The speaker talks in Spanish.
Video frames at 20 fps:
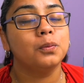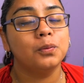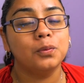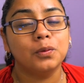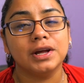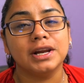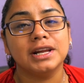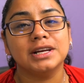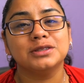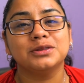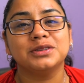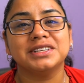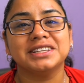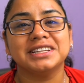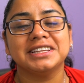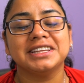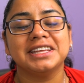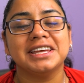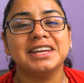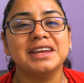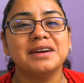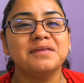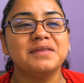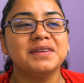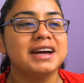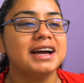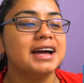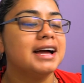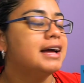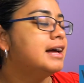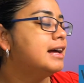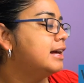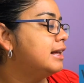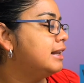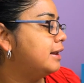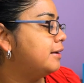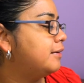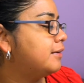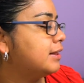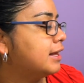buena suerte tiene, amiga.
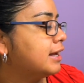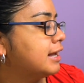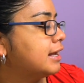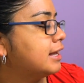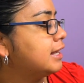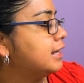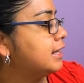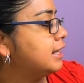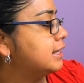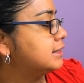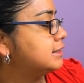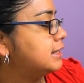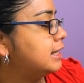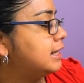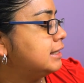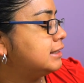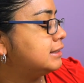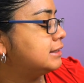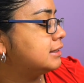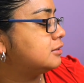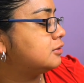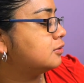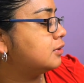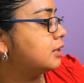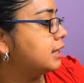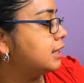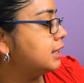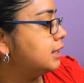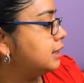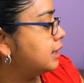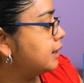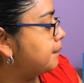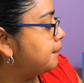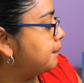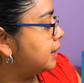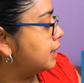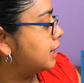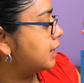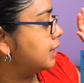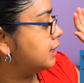La verdad que aquí ya está lista su casita
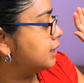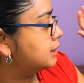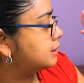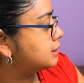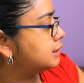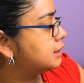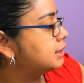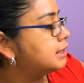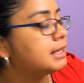para irse.